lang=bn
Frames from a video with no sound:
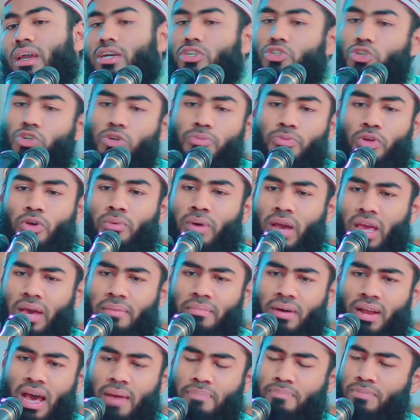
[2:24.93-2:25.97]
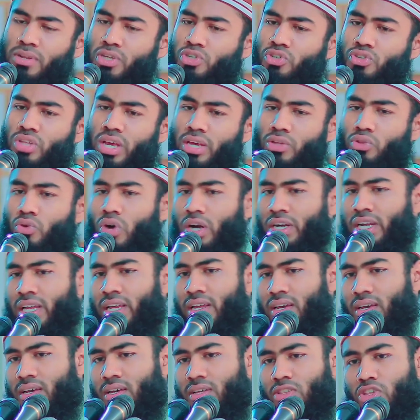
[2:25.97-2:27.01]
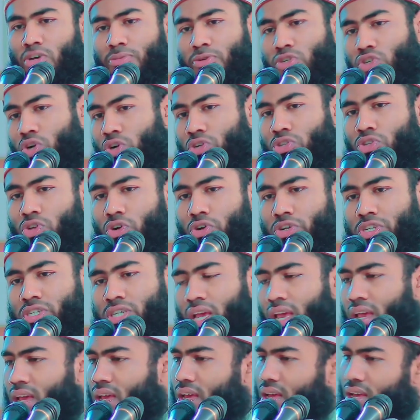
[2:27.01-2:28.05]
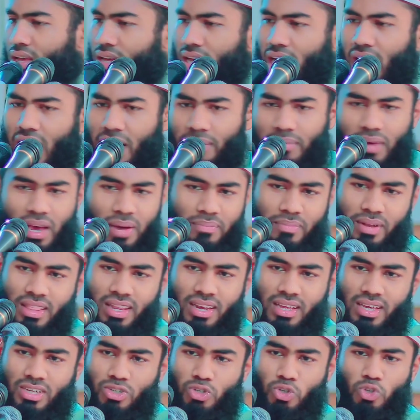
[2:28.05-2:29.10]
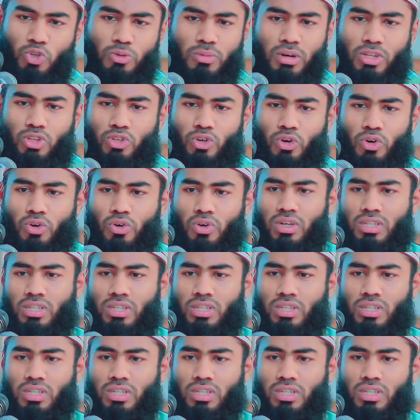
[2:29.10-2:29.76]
এই জন্য প্রিয় ভাই আমার আপনি যদি এই দোয়াটি তবে শর্ত হচ্ছে আমি আপনাদেরকে শুধুমাত্র